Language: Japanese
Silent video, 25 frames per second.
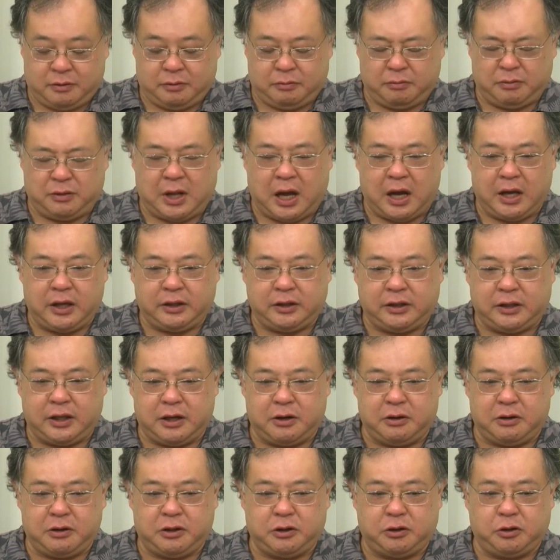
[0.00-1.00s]
泣いて
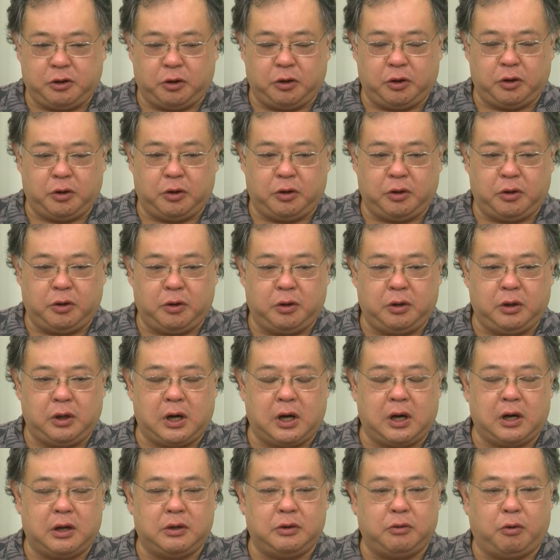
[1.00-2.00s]
る人
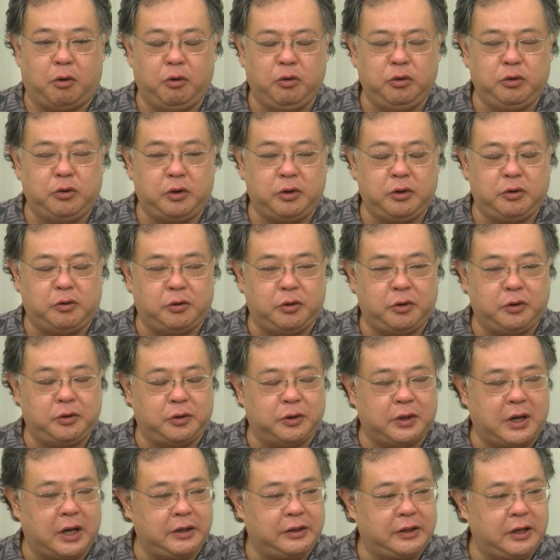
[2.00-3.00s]
が本当にこの
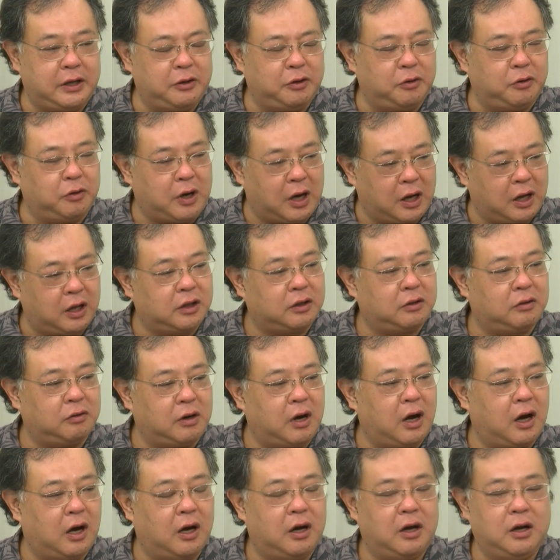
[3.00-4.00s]
人泣いてるのかと
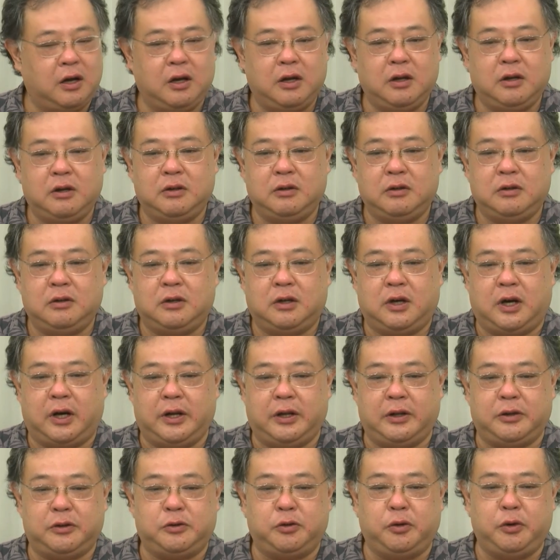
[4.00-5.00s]
か、うんうん、あ
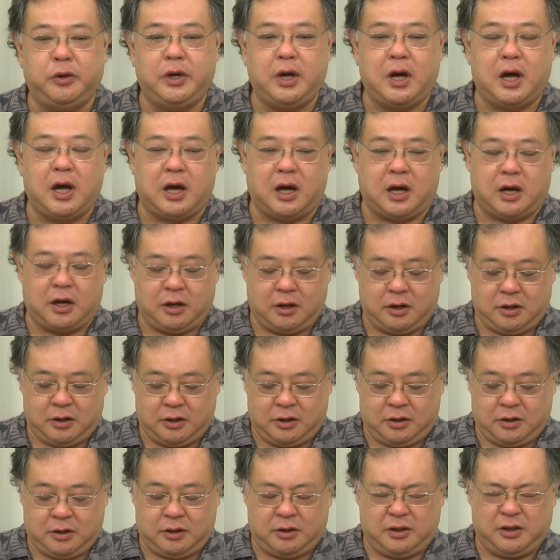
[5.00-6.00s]
れそういや
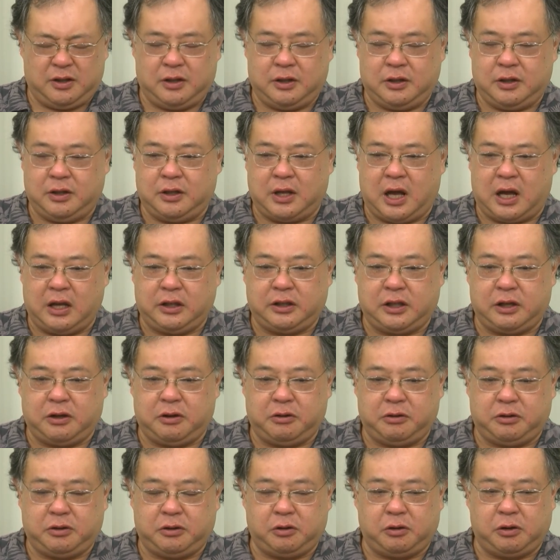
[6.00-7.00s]
泣いて
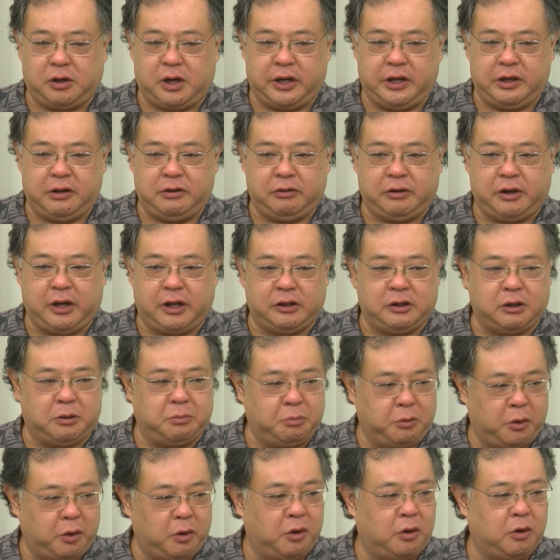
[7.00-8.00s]
る人がいるけど
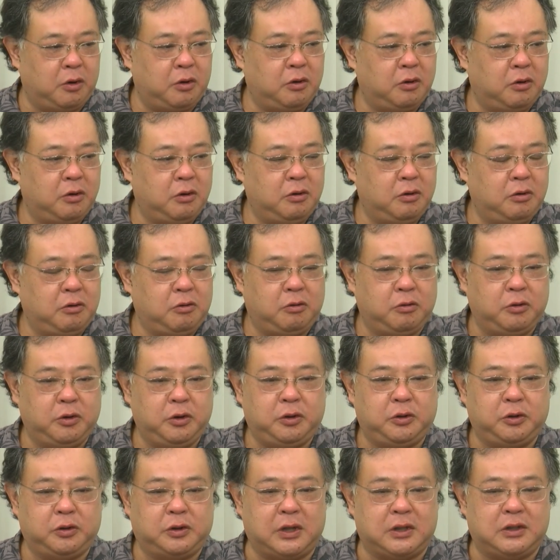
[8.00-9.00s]
もこの
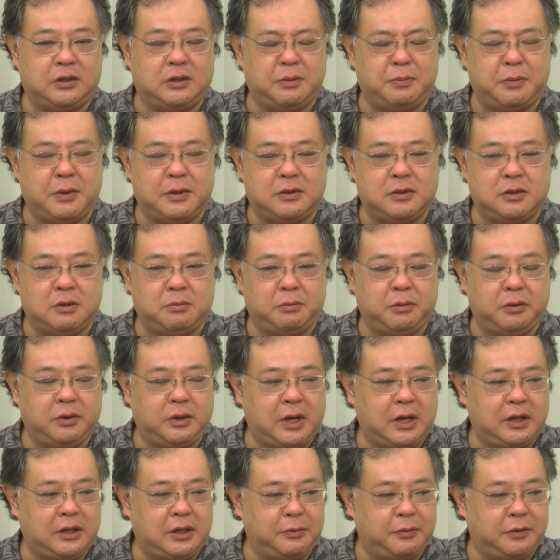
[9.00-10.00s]
人たちって別の問
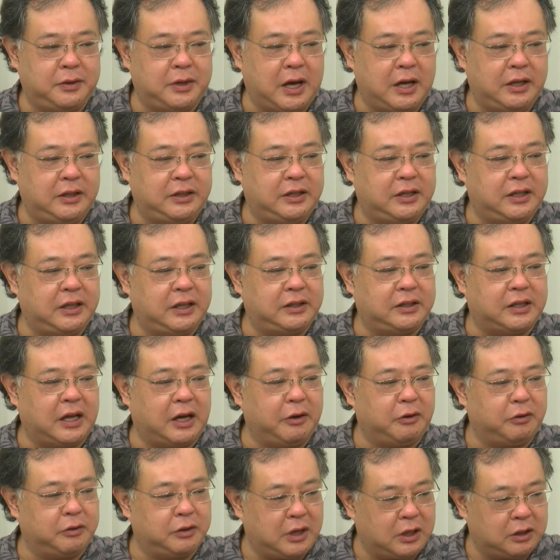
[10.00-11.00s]
題でも泣いてた
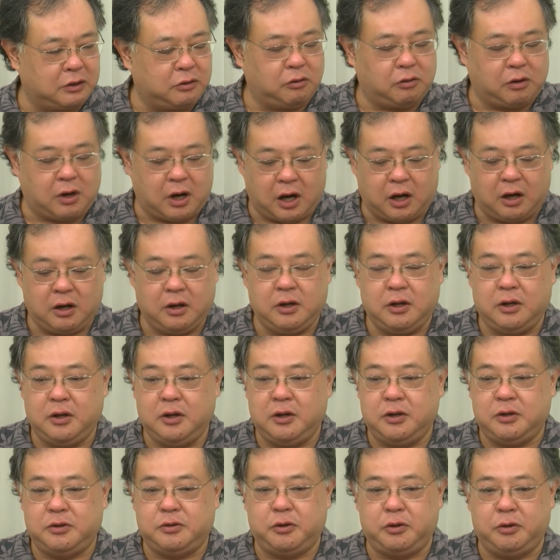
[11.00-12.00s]
よなとか
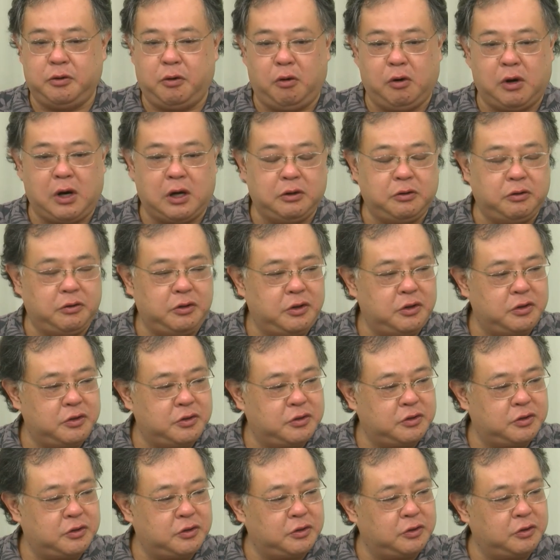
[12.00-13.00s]
そういう他の
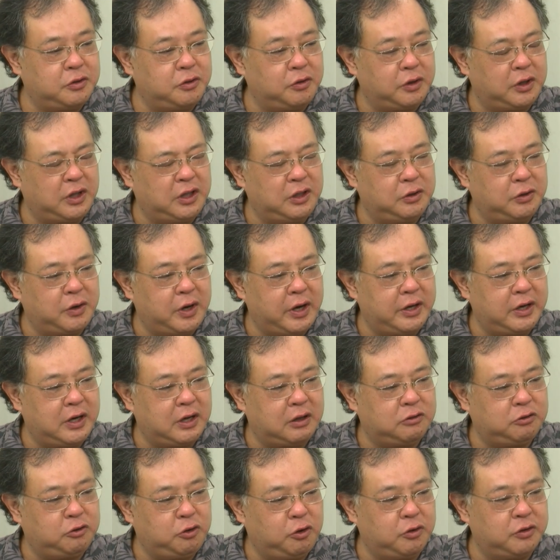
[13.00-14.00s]
ニュースの喜怒哀
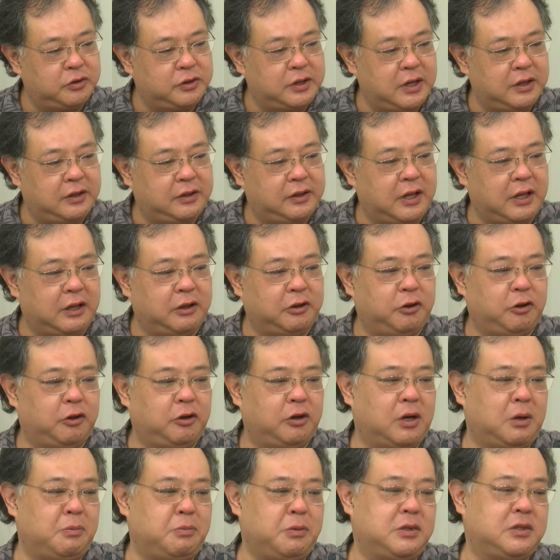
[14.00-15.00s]
楽との接点という
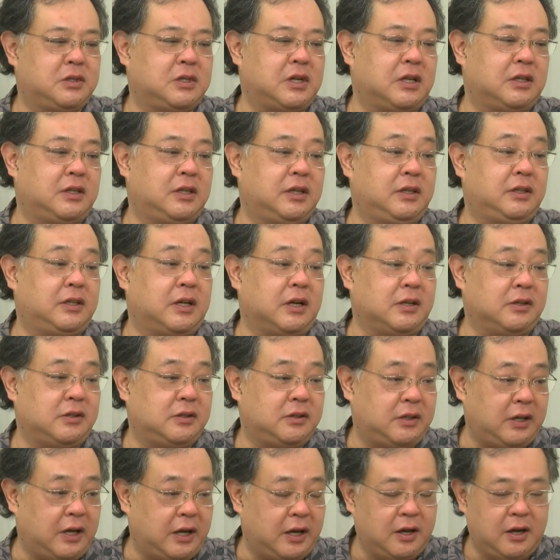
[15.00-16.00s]
のが見つかってきたり
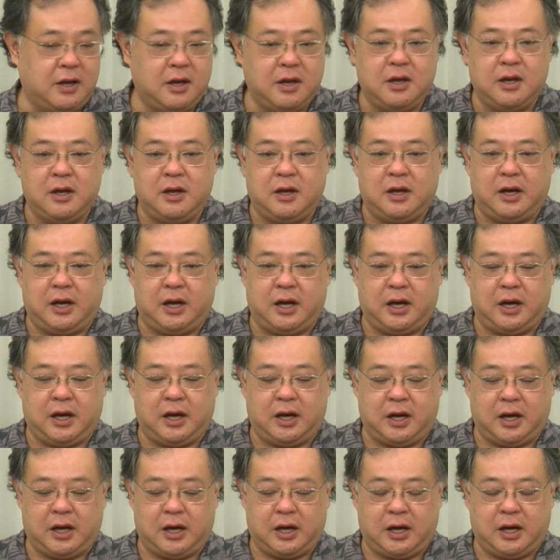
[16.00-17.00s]
して、うんうん、
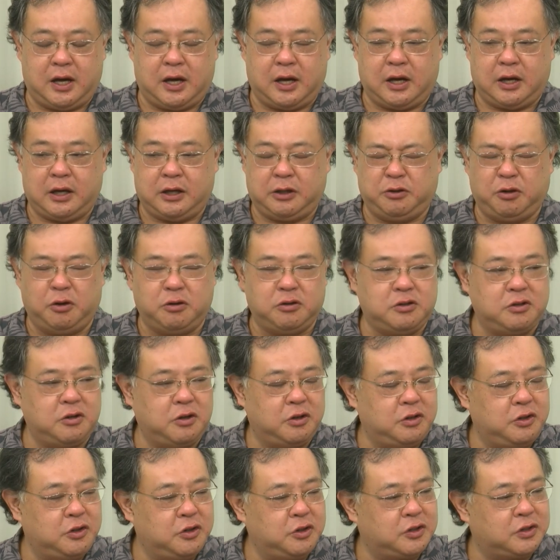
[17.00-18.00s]
えー、一つ
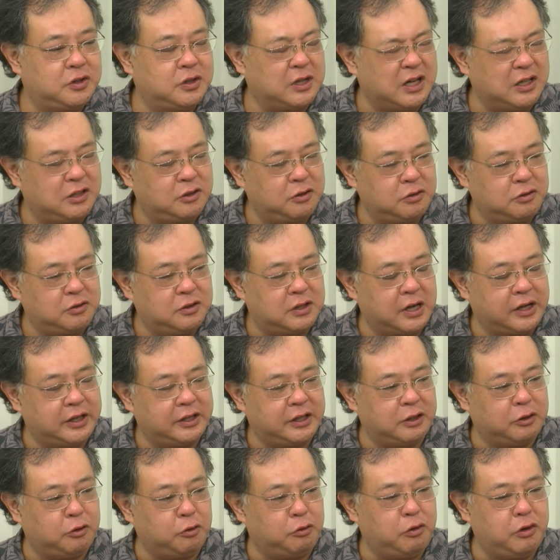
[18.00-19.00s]
のニュースが一つだけ
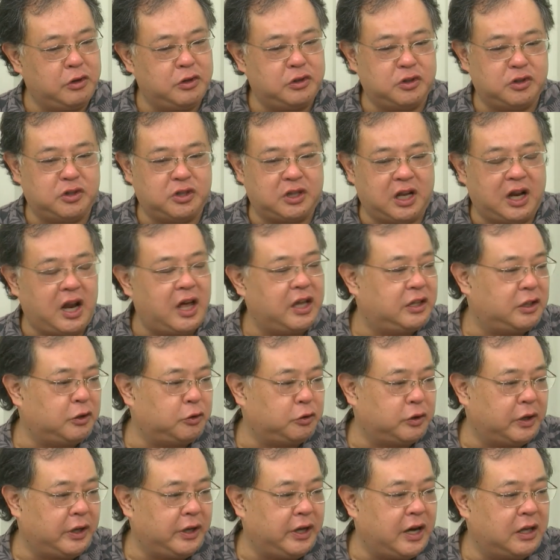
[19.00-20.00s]
で独立してないって
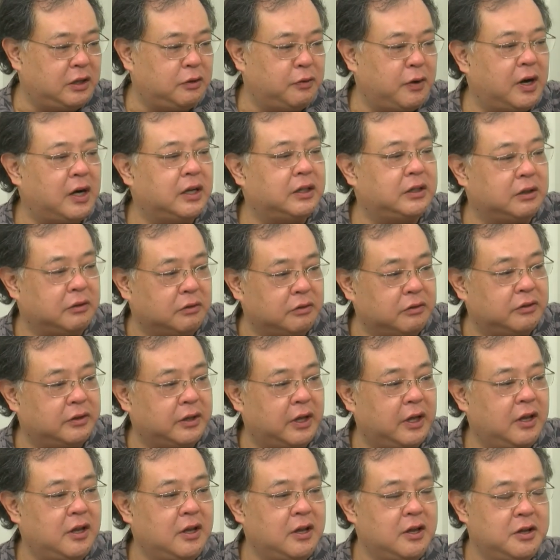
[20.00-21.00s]
ことが意外と分かって、い
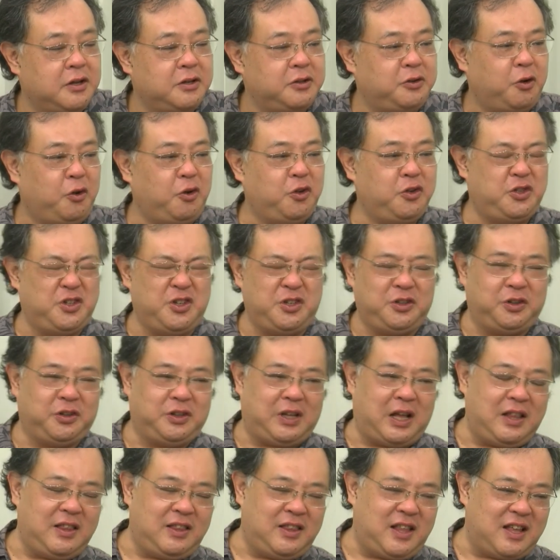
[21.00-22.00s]
そうすると
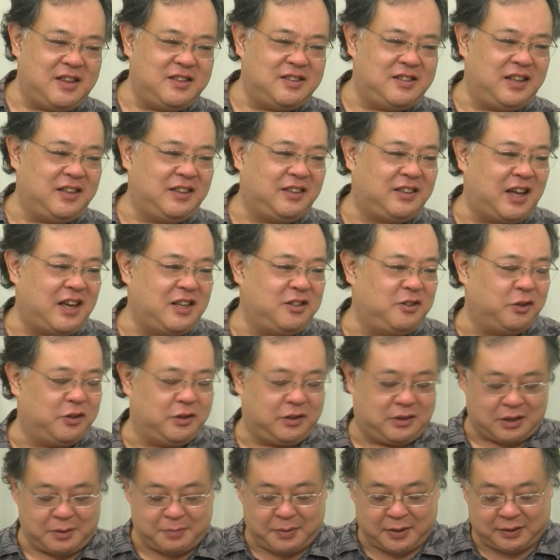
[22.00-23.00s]
だんだん全体像
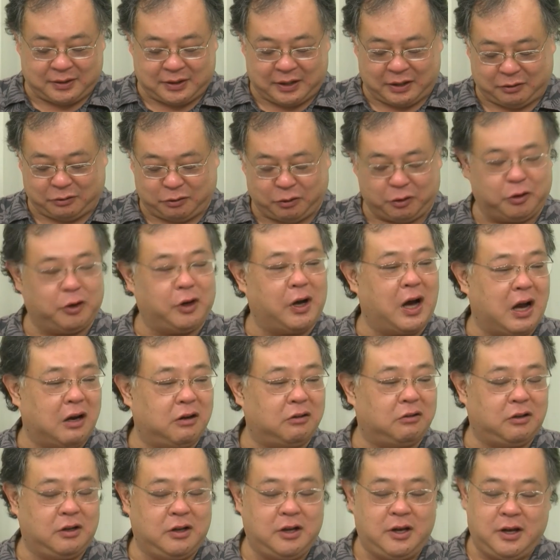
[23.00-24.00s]
に迫っていくというのが、う
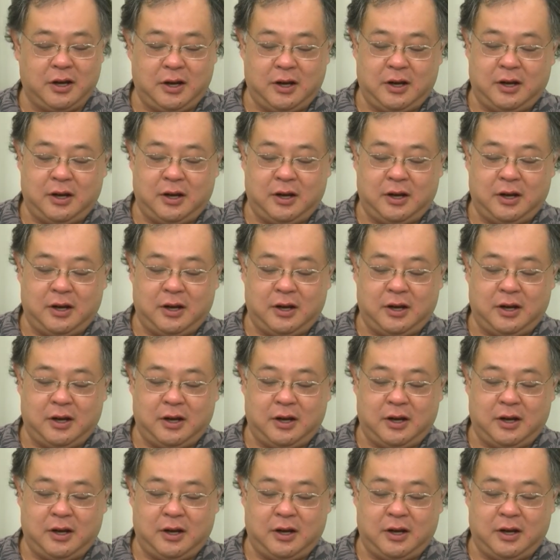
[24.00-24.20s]
ん